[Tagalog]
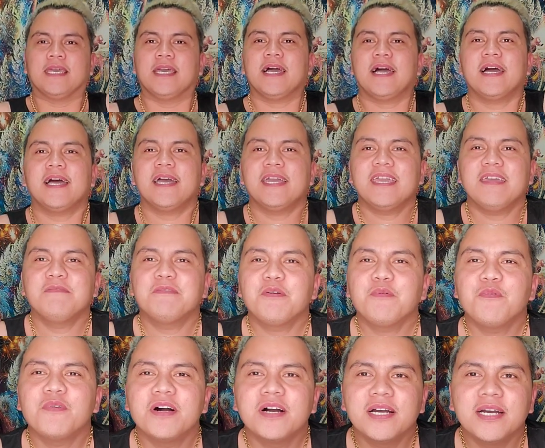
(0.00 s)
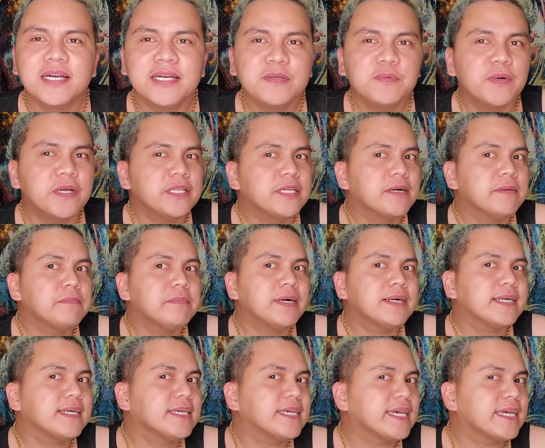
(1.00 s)
Hi everyone! Welcome
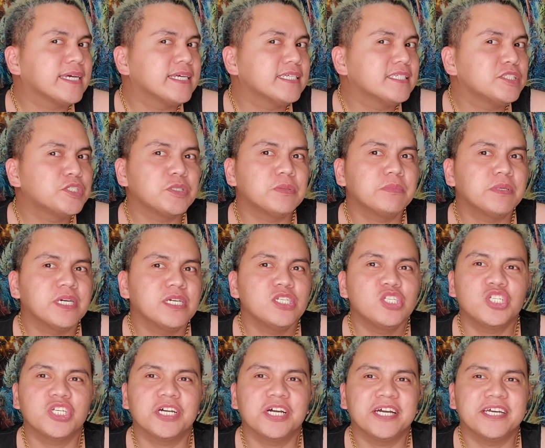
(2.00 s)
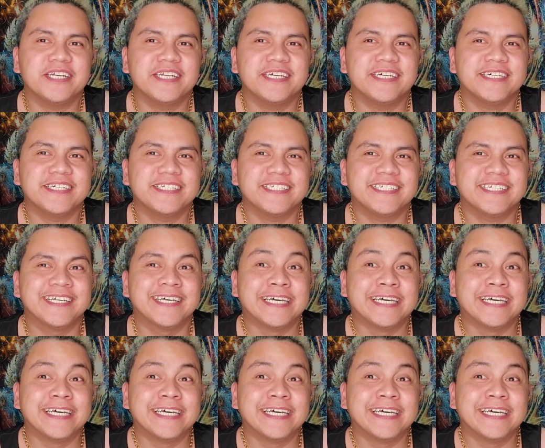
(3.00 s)
back again to my channel.